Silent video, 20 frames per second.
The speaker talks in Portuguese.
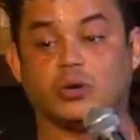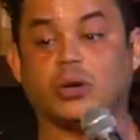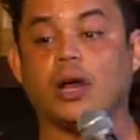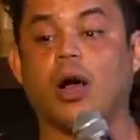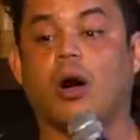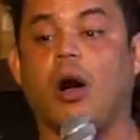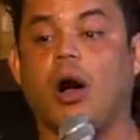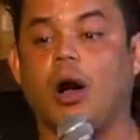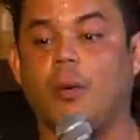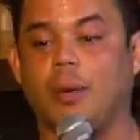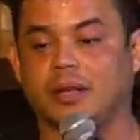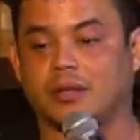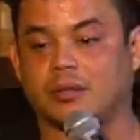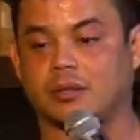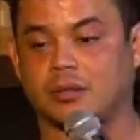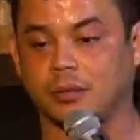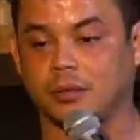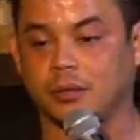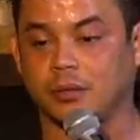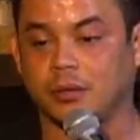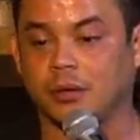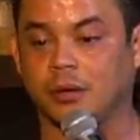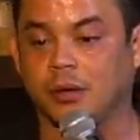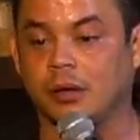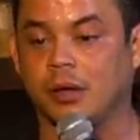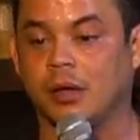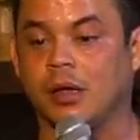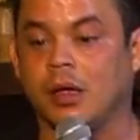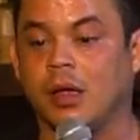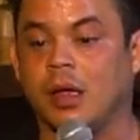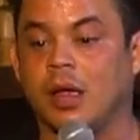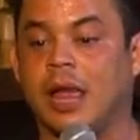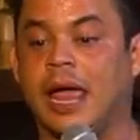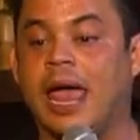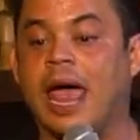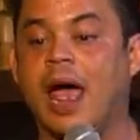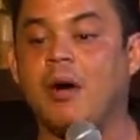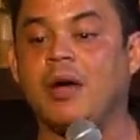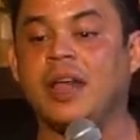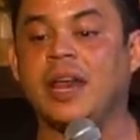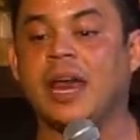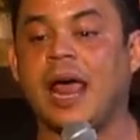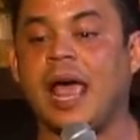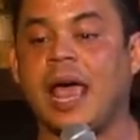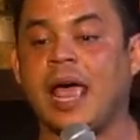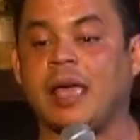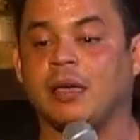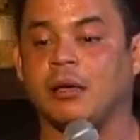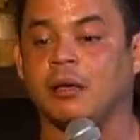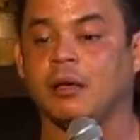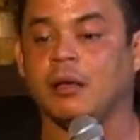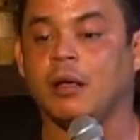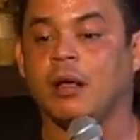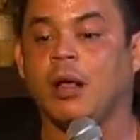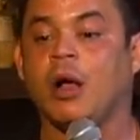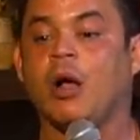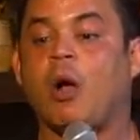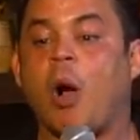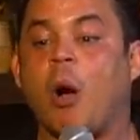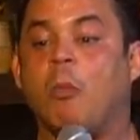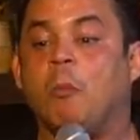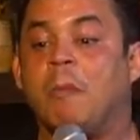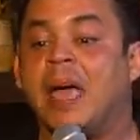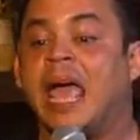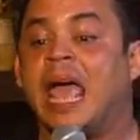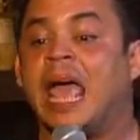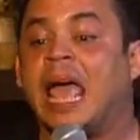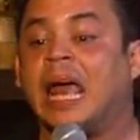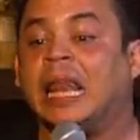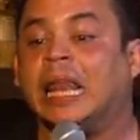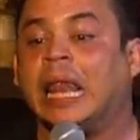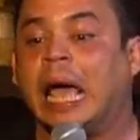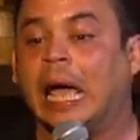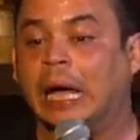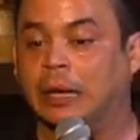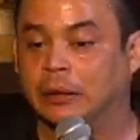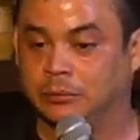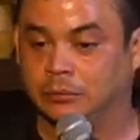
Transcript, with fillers: Julia Roberts. Eu irei comê-la.